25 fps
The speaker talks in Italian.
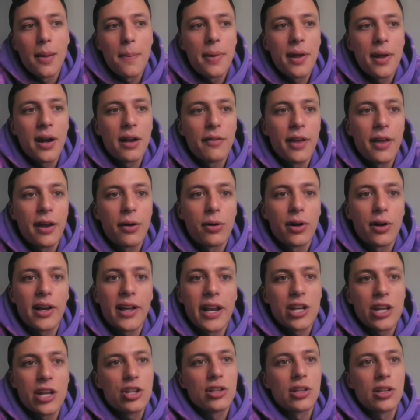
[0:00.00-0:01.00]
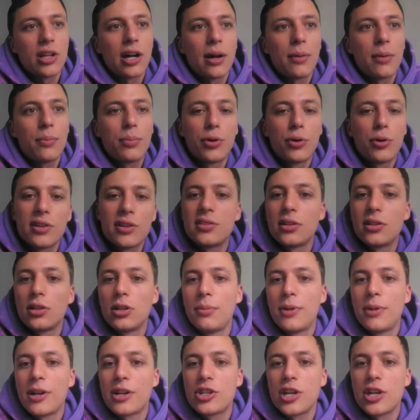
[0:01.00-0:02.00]
per avere una crescita, pur essendo
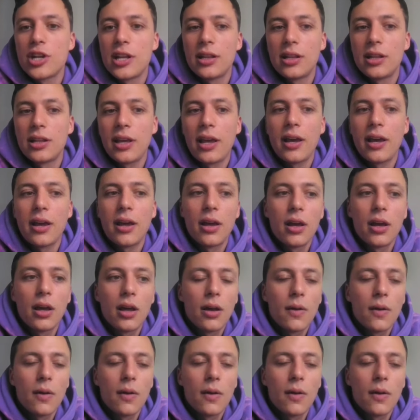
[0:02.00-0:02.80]
emergente,